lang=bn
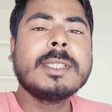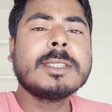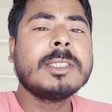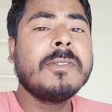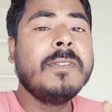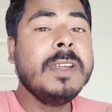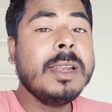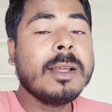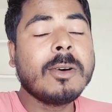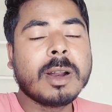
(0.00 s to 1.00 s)
জাস্ট
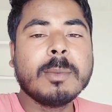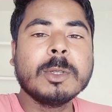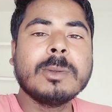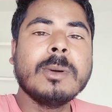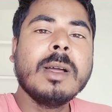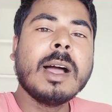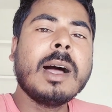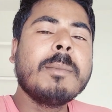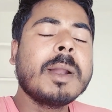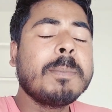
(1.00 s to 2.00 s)
ফিল করার মতো
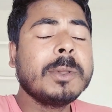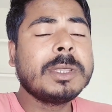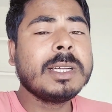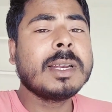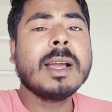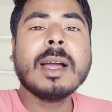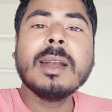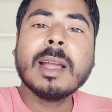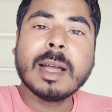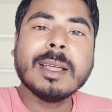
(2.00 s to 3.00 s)
আমরা প্রত্যেকটা
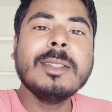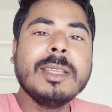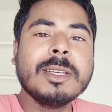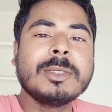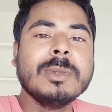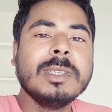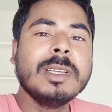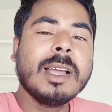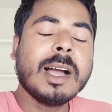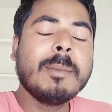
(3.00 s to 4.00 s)
গান কান দিয়ে শুনি
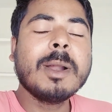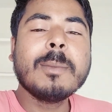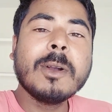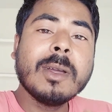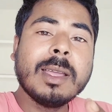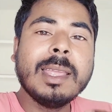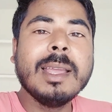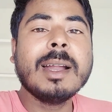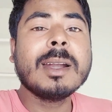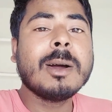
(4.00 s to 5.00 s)
আমার মনে হয়
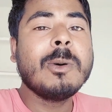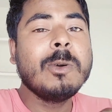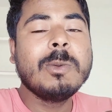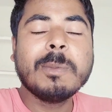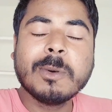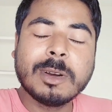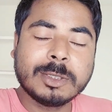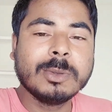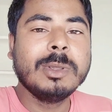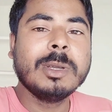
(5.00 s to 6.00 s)
এই গানটা অনুভব
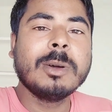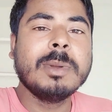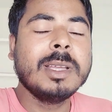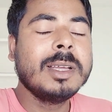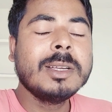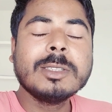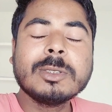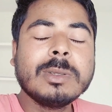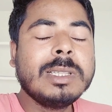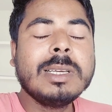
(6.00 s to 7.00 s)
করে শুনতে হবে
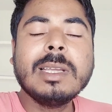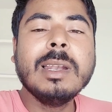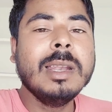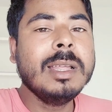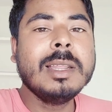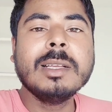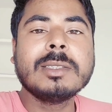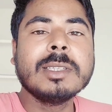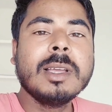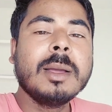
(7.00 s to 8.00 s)
সত্যি কি
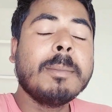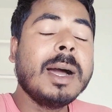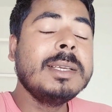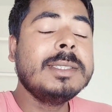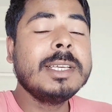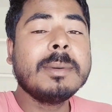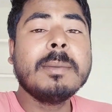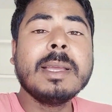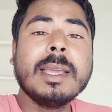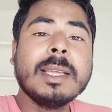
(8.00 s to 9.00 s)
লিরিক্স ভাই
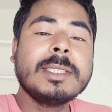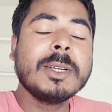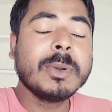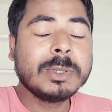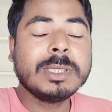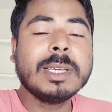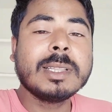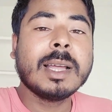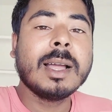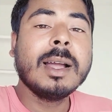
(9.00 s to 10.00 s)
যেভাবে গেয়েছে
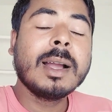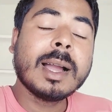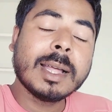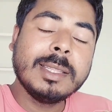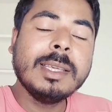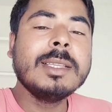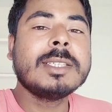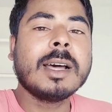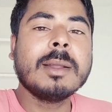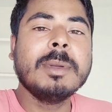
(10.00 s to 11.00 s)
নচিকেতা কাঁদিয়েই
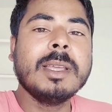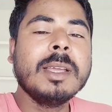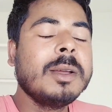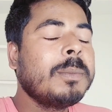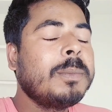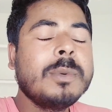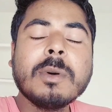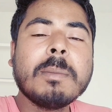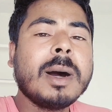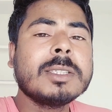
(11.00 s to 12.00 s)
ছাড়বে
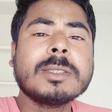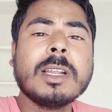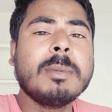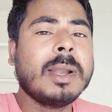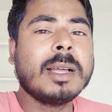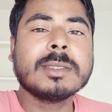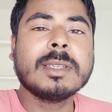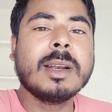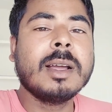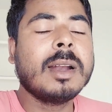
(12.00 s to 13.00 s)
পুরো মাস্টার
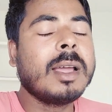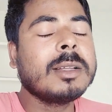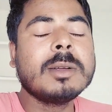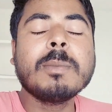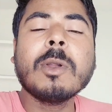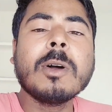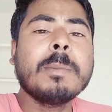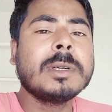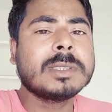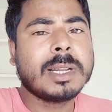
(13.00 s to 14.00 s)
ব্লাস্টার গান একদম
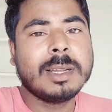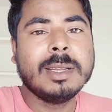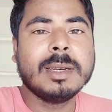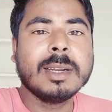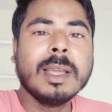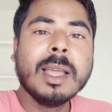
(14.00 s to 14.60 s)
ব্লক বাস্টার হিট